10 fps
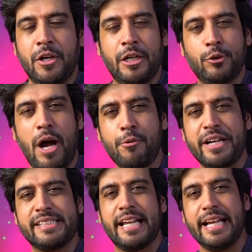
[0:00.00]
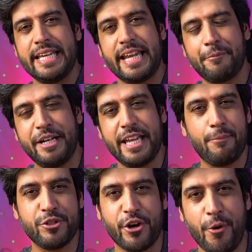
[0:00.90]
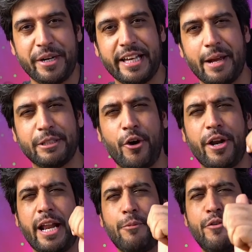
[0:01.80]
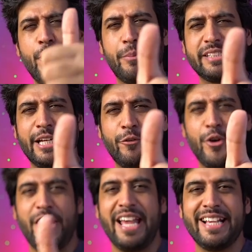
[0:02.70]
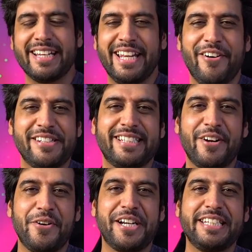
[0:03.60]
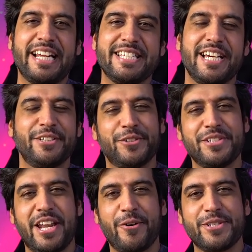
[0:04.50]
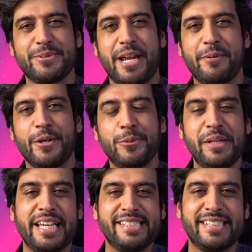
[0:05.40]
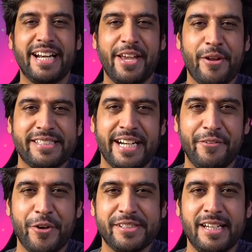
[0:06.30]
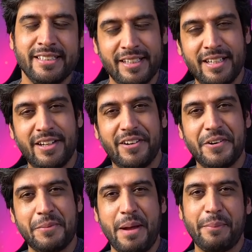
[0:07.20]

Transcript: तो आपको कैसे लगे ये नेकबैंड ये आप मुझे कमेंट करके बताओ और अगर आपको वीडियो पसंद है तो वीडियो लाइक कर देना और इस तरह का कॉन्टेंट देखना चाहते हो तो इसे आपको सब्सक्राइब करना तो मिलते हैं इसी तरह की एक और एक्साइटिंग वीडियो के साथ और मैं